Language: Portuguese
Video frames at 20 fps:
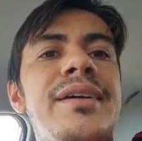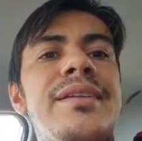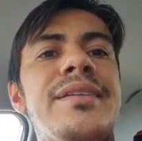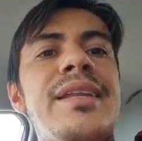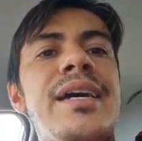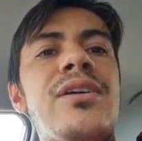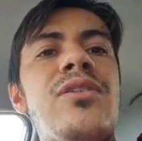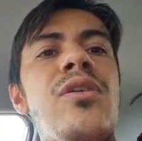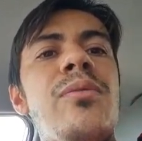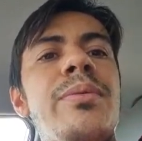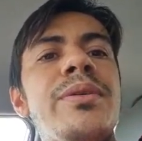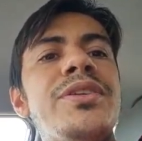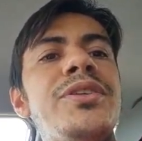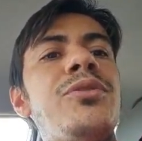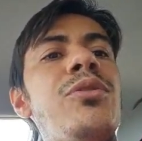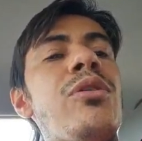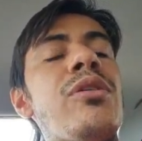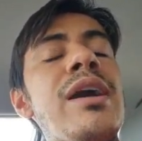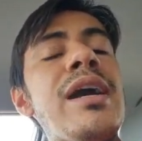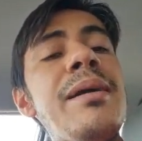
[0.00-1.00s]
na compra de
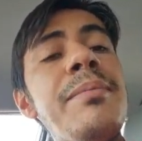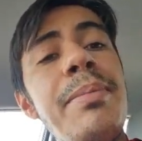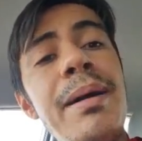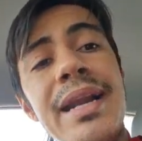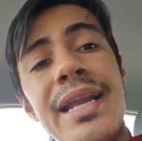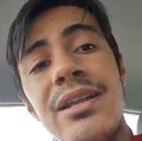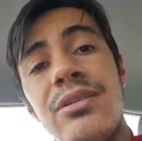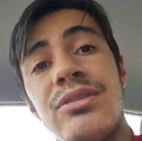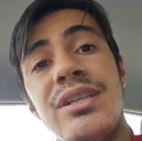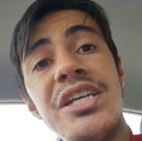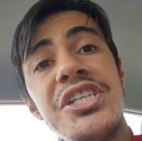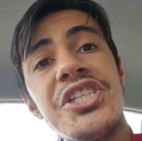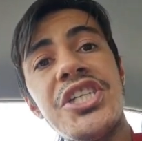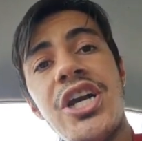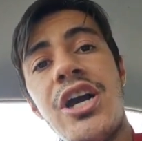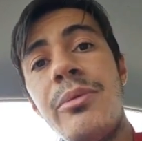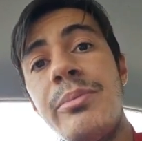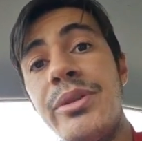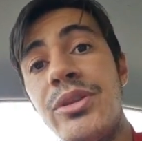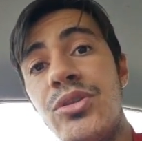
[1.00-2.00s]
qualquer aparelho da
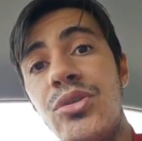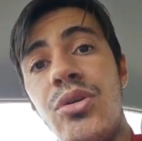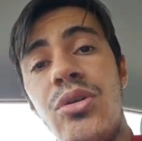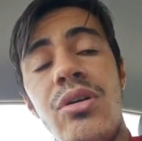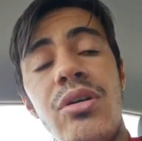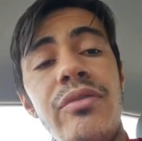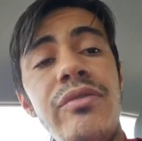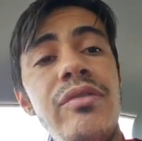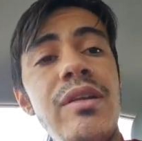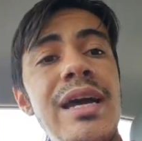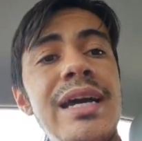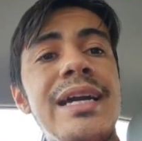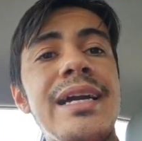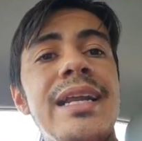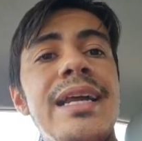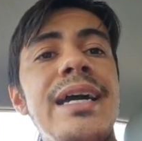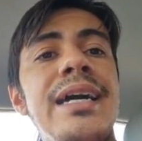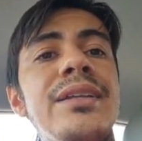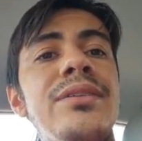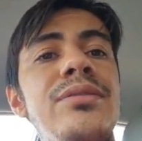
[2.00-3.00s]
Xiaomi novo
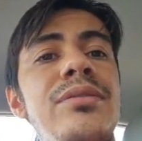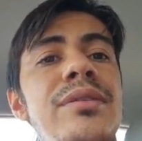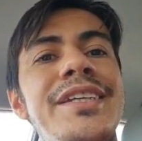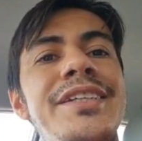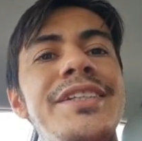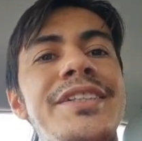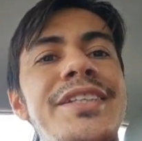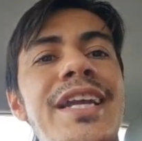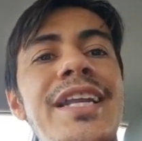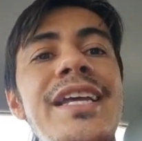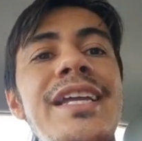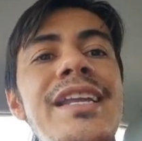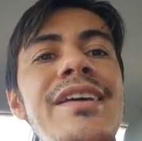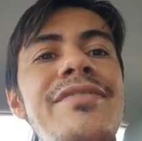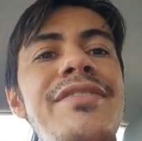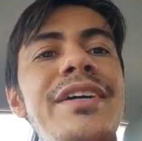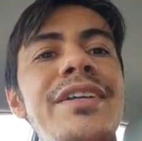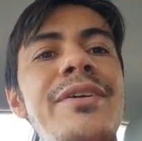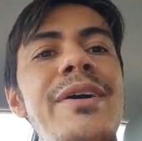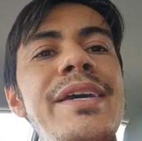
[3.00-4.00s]
lacrado, estaria
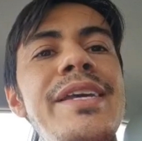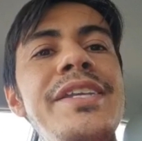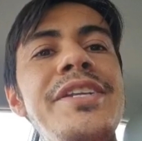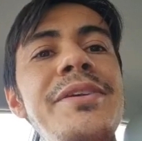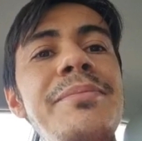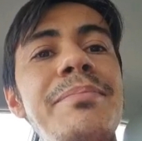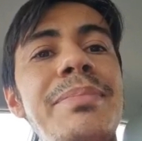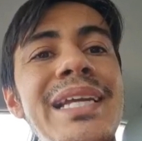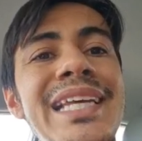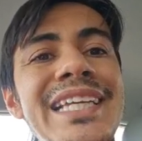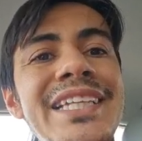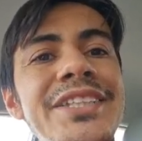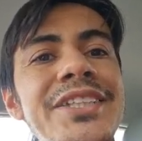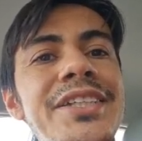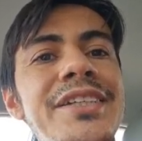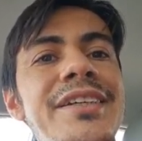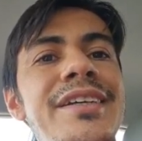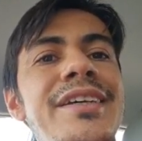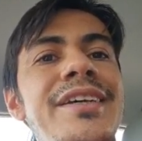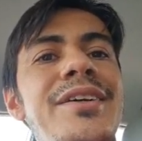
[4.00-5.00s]
levando aí de
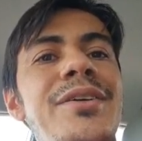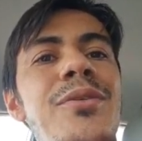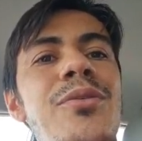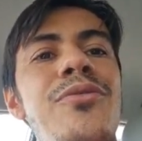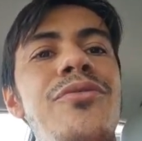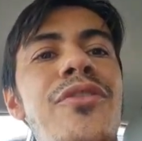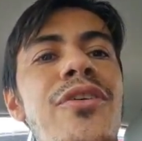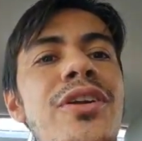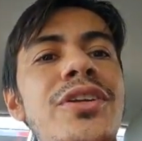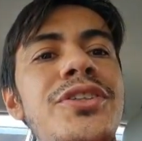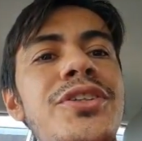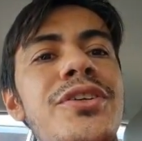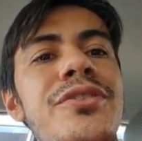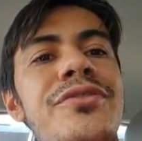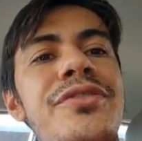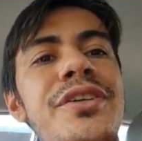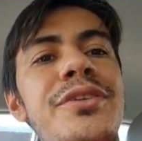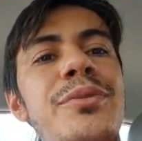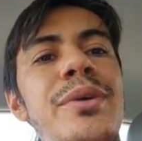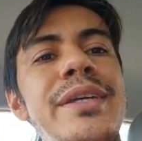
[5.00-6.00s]
brinde o fone de
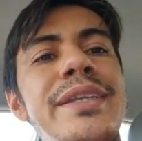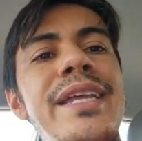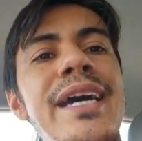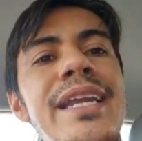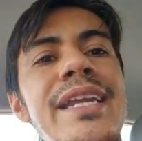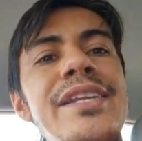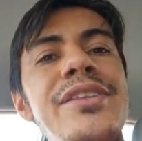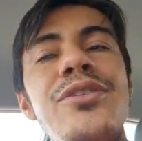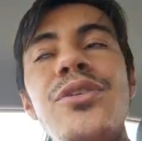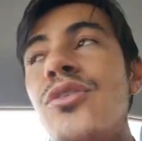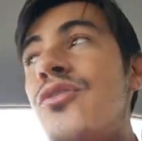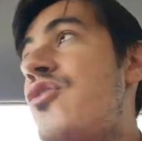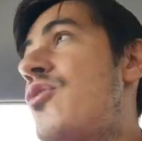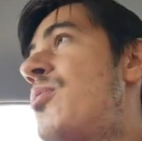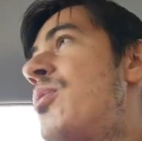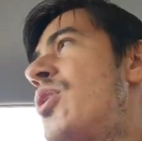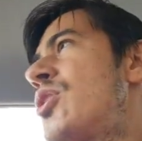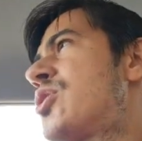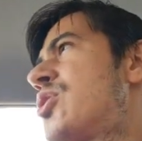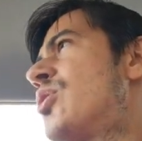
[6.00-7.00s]
ouvido aí da Lenovo
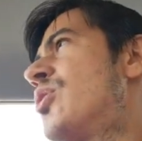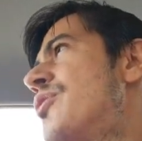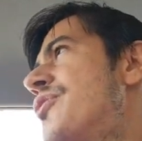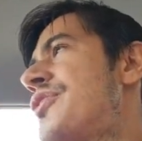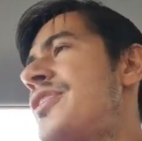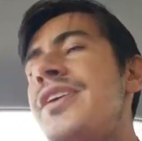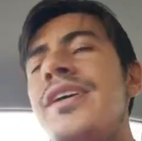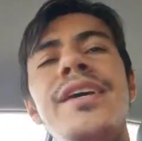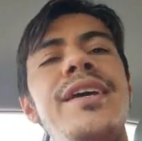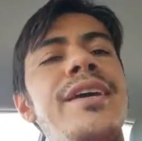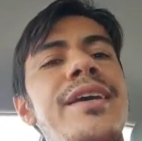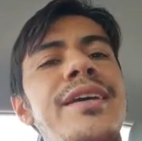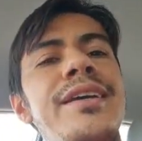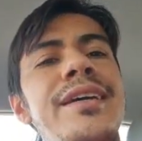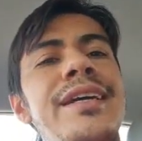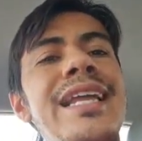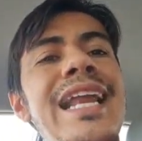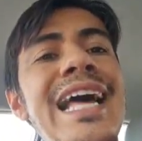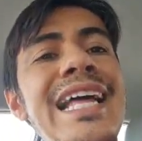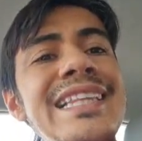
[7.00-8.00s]
Bluetooth
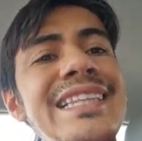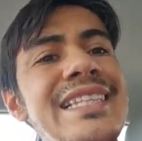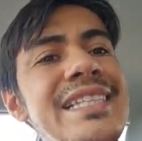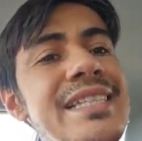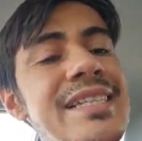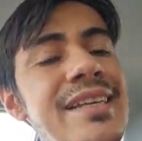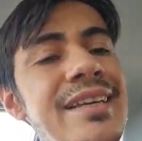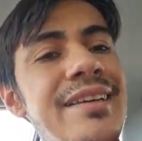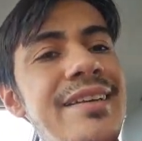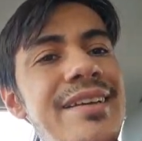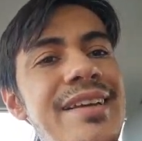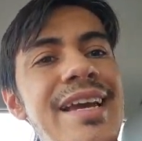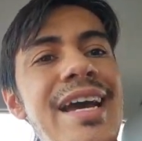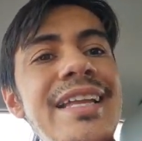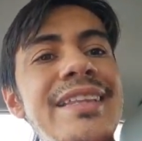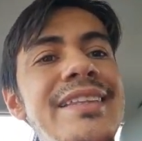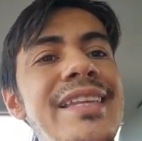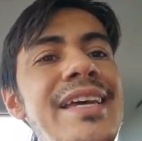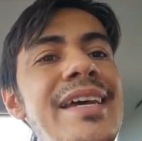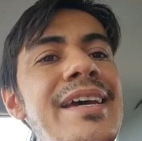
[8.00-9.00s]
grátis
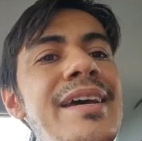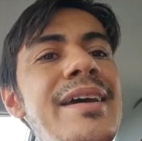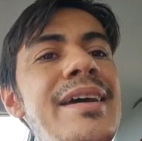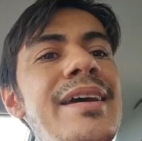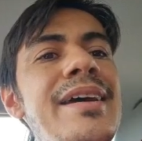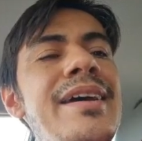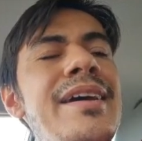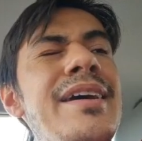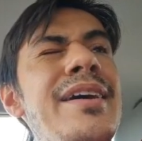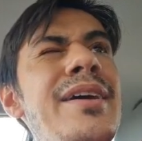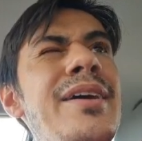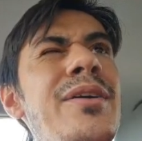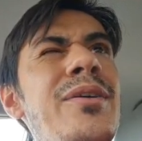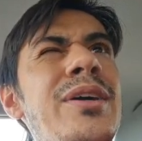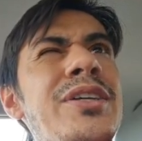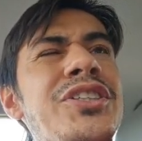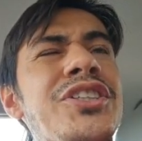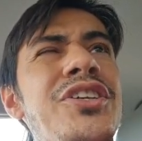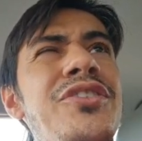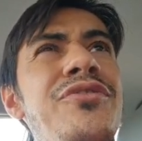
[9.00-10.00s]
até eu
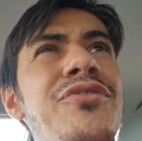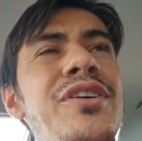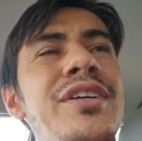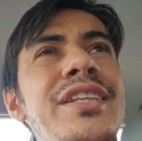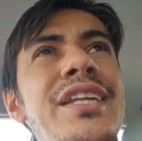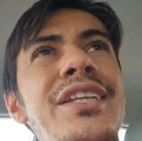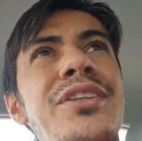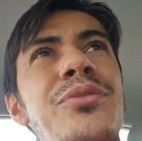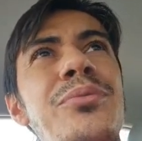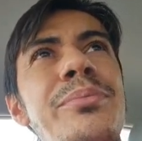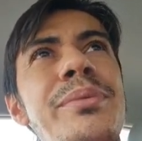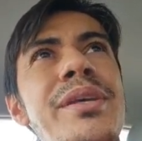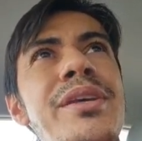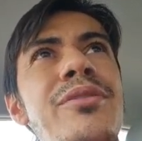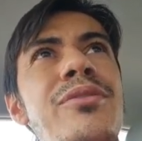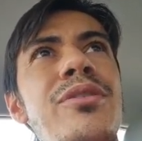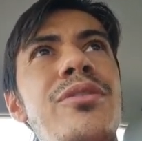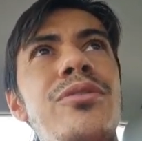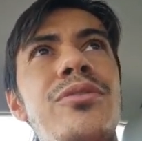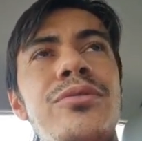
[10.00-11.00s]
acho que foi até
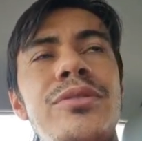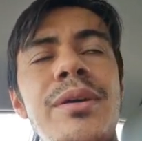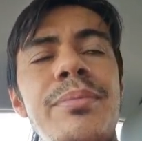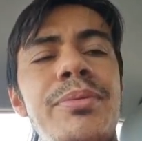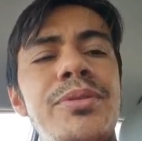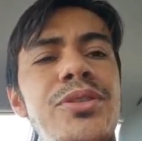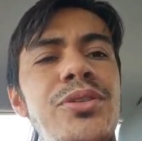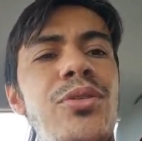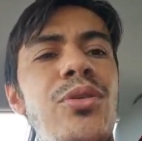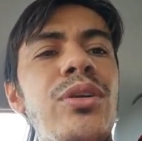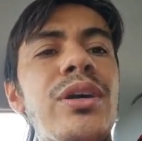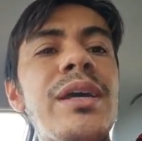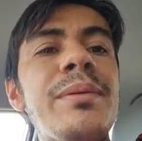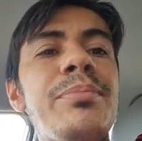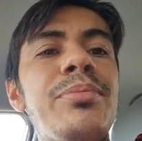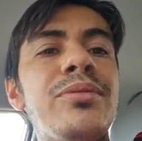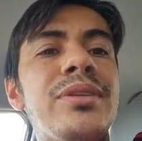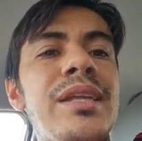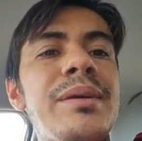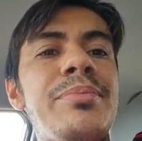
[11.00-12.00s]
domingo, eu, depois eu coloquei
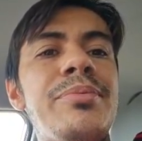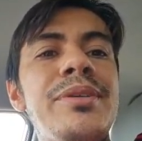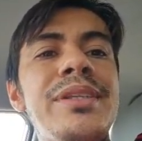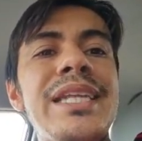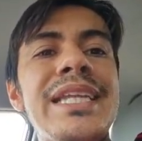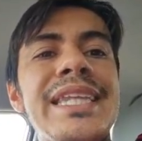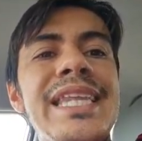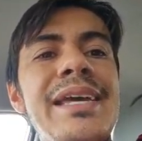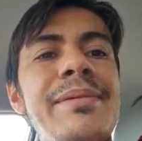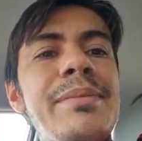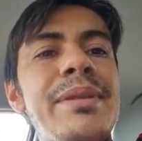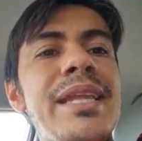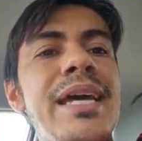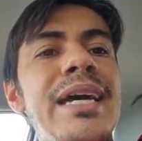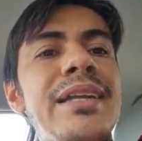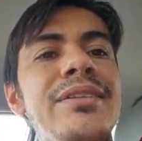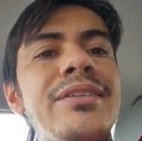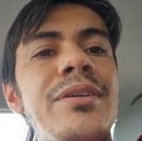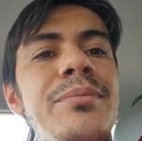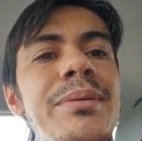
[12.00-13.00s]
por tempo
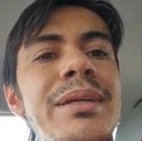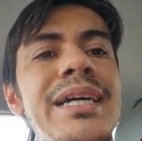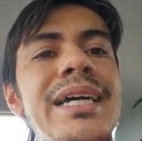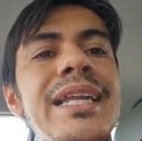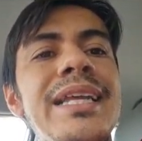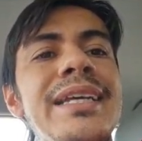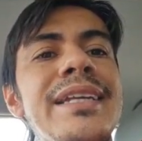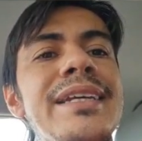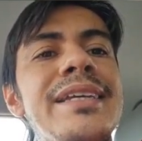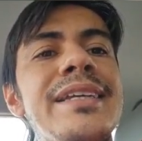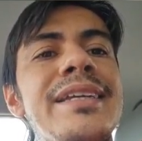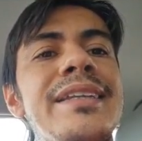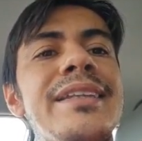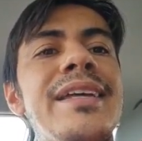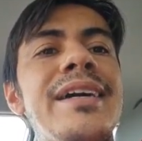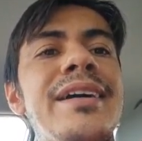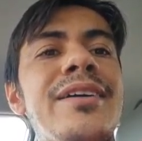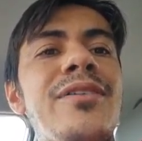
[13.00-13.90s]
indeterminado, então para a galera aí que está